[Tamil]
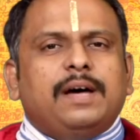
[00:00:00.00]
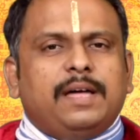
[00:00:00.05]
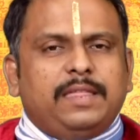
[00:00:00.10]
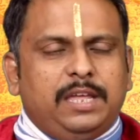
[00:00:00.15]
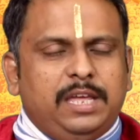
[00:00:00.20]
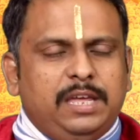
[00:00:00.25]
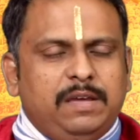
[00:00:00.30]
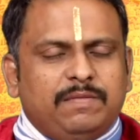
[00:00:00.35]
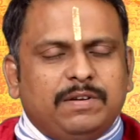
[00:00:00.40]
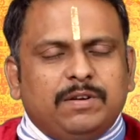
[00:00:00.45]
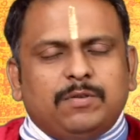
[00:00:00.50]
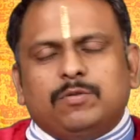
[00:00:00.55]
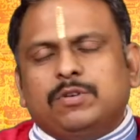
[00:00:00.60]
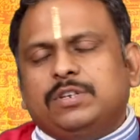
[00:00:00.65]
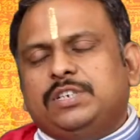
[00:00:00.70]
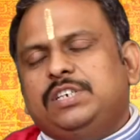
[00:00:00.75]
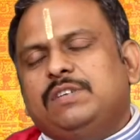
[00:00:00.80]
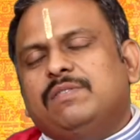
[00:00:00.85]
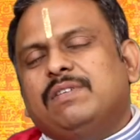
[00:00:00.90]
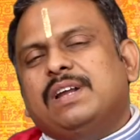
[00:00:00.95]
அதை ஈவன்
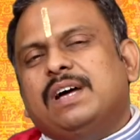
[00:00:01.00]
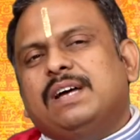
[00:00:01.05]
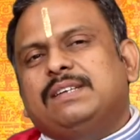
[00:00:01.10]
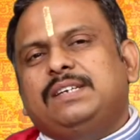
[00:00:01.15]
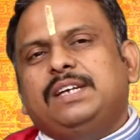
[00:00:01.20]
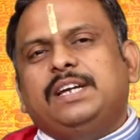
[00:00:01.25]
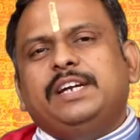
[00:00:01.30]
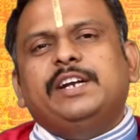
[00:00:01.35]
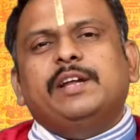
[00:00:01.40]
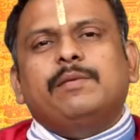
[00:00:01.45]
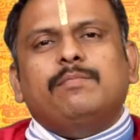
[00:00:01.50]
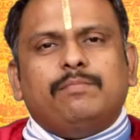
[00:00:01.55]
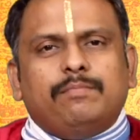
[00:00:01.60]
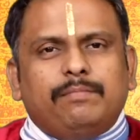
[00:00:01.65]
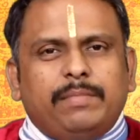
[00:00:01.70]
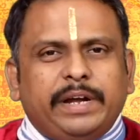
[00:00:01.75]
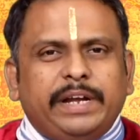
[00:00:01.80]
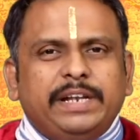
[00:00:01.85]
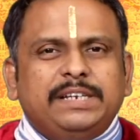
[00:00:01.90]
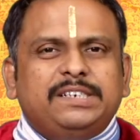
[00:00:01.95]
ஒரு ஜீவராசியிடம்
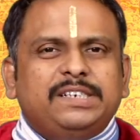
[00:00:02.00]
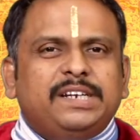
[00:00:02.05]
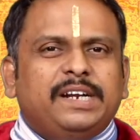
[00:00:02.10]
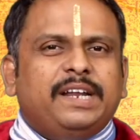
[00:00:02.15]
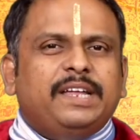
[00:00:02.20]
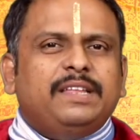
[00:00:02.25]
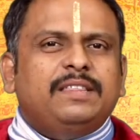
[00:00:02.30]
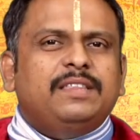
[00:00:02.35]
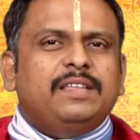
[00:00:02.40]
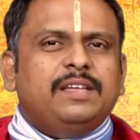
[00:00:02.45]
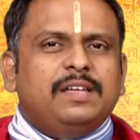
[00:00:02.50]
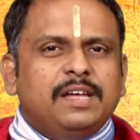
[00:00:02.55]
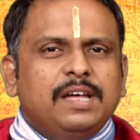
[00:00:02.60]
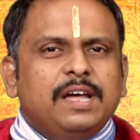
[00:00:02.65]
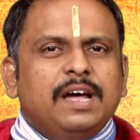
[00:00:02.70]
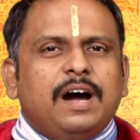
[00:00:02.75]
மகிழ்ச்சி அடைந்து